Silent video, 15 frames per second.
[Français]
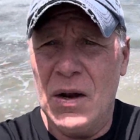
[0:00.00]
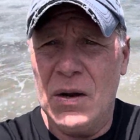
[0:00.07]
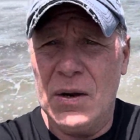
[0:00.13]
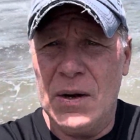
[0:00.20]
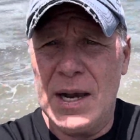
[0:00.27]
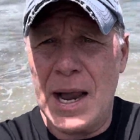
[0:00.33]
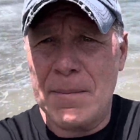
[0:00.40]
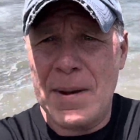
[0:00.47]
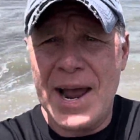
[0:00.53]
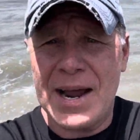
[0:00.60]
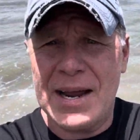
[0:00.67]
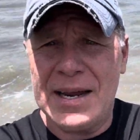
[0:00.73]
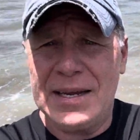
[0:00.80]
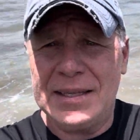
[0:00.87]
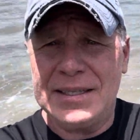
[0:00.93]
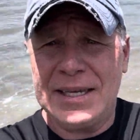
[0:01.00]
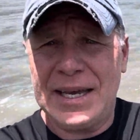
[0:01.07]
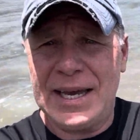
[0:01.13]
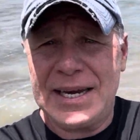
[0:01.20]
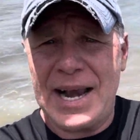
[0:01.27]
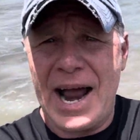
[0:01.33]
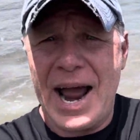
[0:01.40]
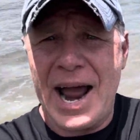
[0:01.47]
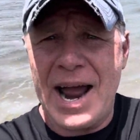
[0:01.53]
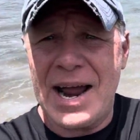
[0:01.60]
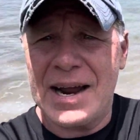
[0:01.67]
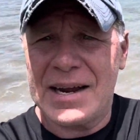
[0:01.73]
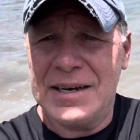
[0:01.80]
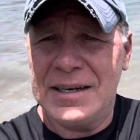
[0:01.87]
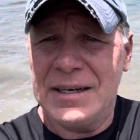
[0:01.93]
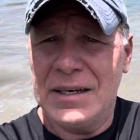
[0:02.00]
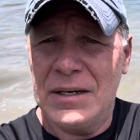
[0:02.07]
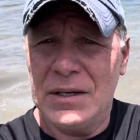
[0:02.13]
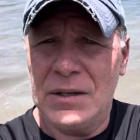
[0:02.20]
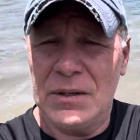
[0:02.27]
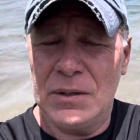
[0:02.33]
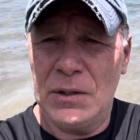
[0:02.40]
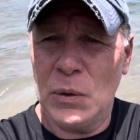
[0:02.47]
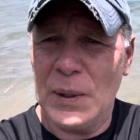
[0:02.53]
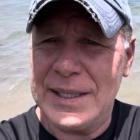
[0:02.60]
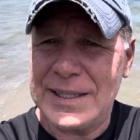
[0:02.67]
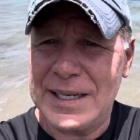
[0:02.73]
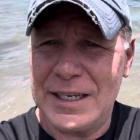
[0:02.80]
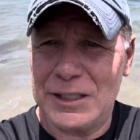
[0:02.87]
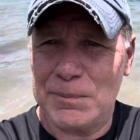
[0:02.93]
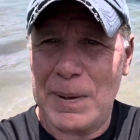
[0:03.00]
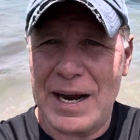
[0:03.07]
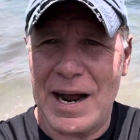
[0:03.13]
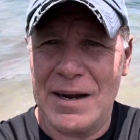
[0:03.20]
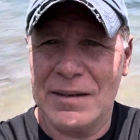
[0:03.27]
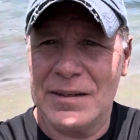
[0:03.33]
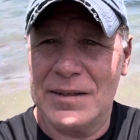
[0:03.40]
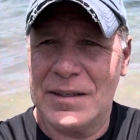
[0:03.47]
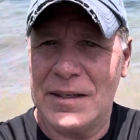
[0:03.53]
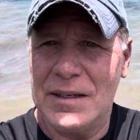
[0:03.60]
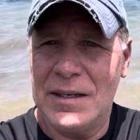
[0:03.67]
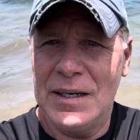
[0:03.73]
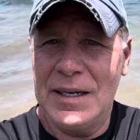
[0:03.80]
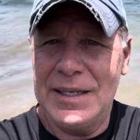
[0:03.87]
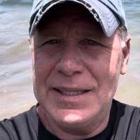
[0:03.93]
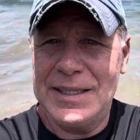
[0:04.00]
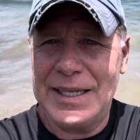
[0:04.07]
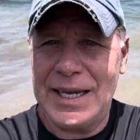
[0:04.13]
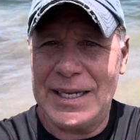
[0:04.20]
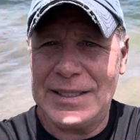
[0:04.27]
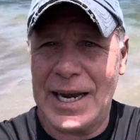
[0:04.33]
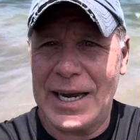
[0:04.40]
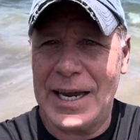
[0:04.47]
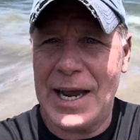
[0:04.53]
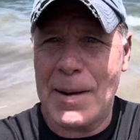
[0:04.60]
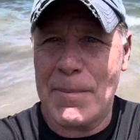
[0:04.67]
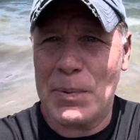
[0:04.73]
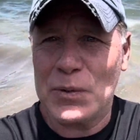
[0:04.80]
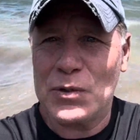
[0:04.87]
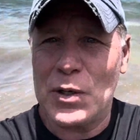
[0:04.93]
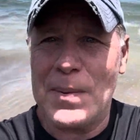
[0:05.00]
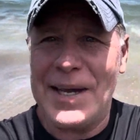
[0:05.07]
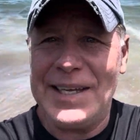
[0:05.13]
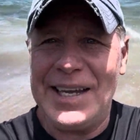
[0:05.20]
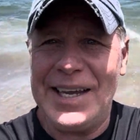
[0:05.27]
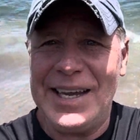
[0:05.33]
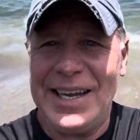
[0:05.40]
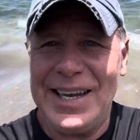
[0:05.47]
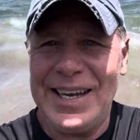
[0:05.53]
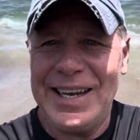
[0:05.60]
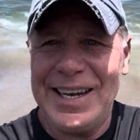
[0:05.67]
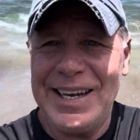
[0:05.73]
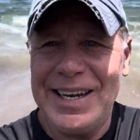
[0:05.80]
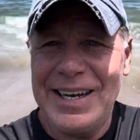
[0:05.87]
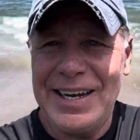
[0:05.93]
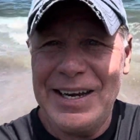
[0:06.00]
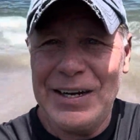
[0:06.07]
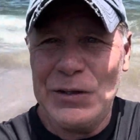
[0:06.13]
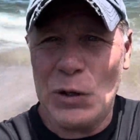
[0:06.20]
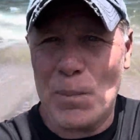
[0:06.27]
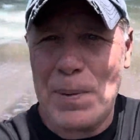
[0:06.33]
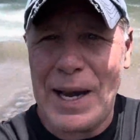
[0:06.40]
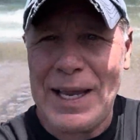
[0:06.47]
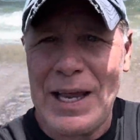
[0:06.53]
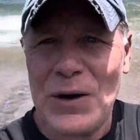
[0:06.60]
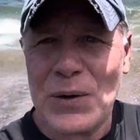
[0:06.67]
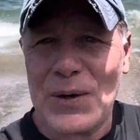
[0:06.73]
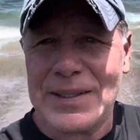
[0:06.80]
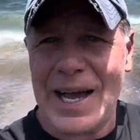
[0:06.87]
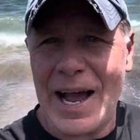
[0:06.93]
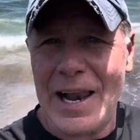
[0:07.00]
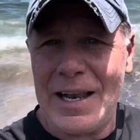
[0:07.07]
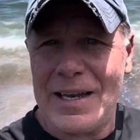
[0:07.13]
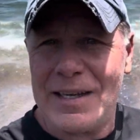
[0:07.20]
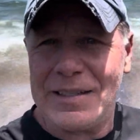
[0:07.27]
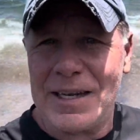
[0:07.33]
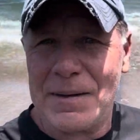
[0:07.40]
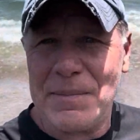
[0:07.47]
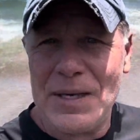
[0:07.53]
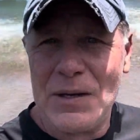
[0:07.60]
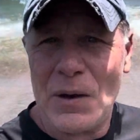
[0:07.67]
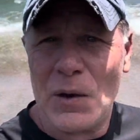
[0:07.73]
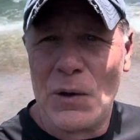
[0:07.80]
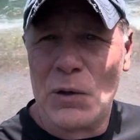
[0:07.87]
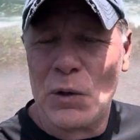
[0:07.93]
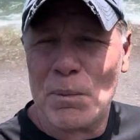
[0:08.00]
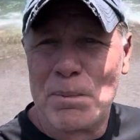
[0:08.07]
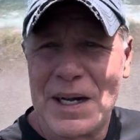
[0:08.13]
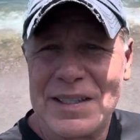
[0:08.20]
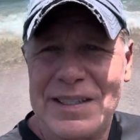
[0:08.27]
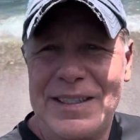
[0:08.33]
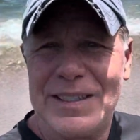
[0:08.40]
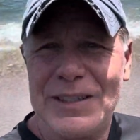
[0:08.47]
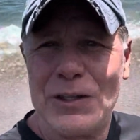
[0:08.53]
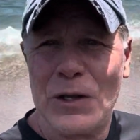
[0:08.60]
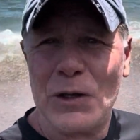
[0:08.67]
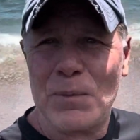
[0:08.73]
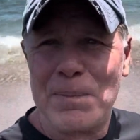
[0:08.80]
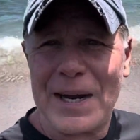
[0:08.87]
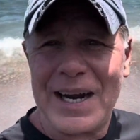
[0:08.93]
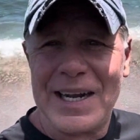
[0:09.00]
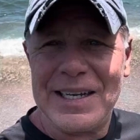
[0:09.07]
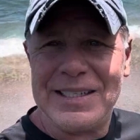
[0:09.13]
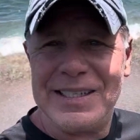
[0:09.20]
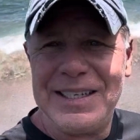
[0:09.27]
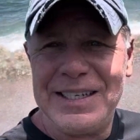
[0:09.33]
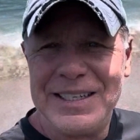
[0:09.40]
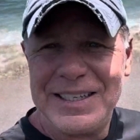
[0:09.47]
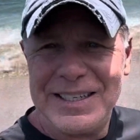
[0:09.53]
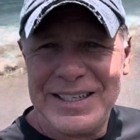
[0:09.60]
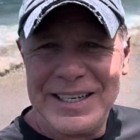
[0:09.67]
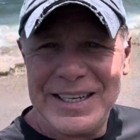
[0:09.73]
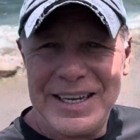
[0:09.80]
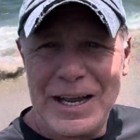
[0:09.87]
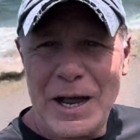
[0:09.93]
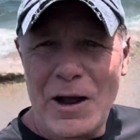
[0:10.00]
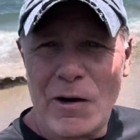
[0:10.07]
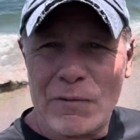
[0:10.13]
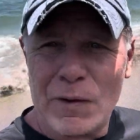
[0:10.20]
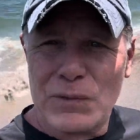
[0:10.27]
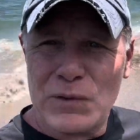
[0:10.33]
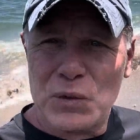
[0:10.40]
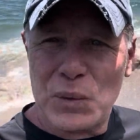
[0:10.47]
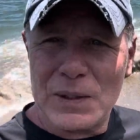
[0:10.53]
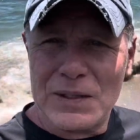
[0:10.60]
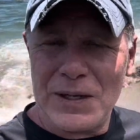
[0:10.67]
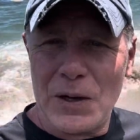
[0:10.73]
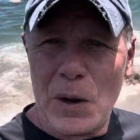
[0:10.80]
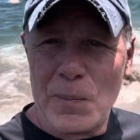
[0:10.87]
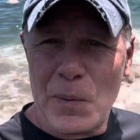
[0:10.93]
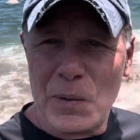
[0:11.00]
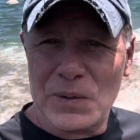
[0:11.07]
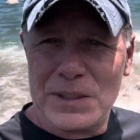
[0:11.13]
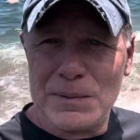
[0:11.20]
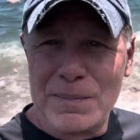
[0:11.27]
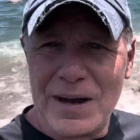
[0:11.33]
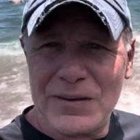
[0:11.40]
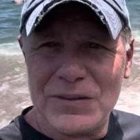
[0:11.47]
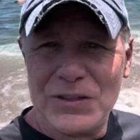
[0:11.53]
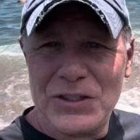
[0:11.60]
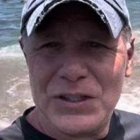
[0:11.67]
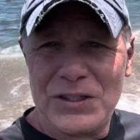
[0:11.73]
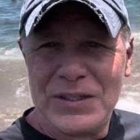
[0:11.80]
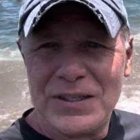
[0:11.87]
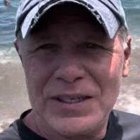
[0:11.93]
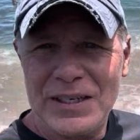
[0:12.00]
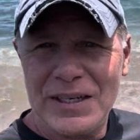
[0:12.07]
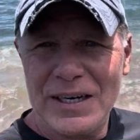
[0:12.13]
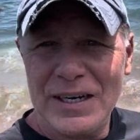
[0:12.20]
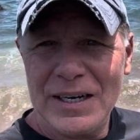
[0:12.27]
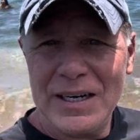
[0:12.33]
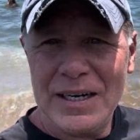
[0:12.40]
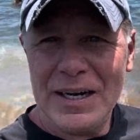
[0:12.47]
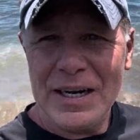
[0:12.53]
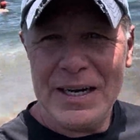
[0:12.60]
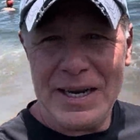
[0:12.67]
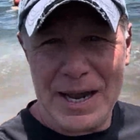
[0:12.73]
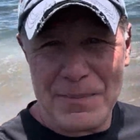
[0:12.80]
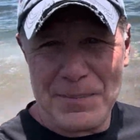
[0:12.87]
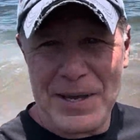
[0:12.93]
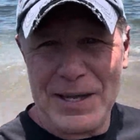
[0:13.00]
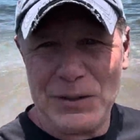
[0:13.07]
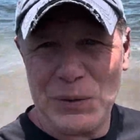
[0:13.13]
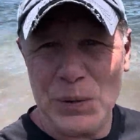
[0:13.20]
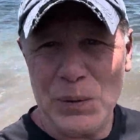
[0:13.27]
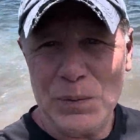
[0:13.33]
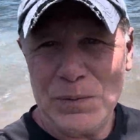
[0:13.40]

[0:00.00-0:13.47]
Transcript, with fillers: la mer est très claire euh, l'eau est transparente, très agréable pour se baigner. Donc, Playa Cotal, les amis, une autre partie de notre paradis. On va vous souhaiter un bon dimanche et à bientôt.